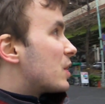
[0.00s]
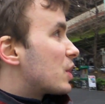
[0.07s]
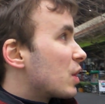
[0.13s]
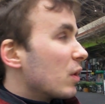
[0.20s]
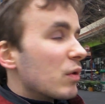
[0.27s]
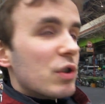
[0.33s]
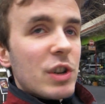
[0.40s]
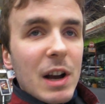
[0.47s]

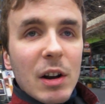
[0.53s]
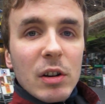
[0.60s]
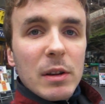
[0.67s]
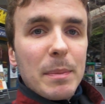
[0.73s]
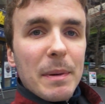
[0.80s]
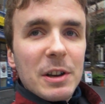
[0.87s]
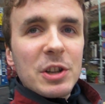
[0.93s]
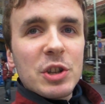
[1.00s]
sono un sacco di
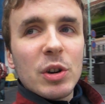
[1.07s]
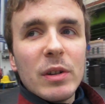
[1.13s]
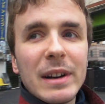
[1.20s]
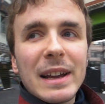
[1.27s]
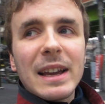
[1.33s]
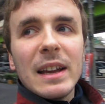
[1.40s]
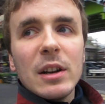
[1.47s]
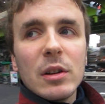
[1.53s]
persone
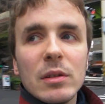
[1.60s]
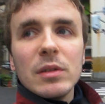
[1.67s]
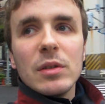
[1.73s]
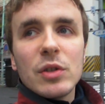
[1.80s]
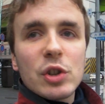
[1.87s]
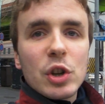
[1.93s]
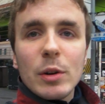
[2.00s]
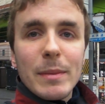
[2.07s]
che non,
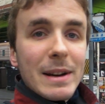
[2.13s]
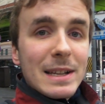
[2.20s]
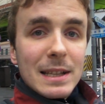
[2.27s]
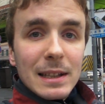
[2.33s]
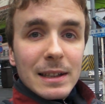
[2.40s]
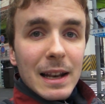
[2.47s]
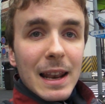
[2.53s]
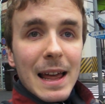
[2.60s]
non sono mai
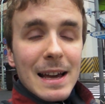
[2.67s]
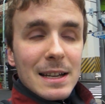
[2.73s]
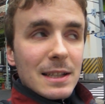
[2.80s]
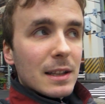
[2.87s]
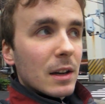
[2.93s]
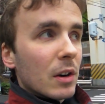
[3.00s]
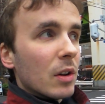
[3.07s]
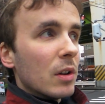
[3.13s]
state
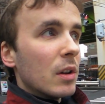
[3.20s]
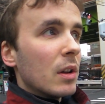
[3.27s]
all'estero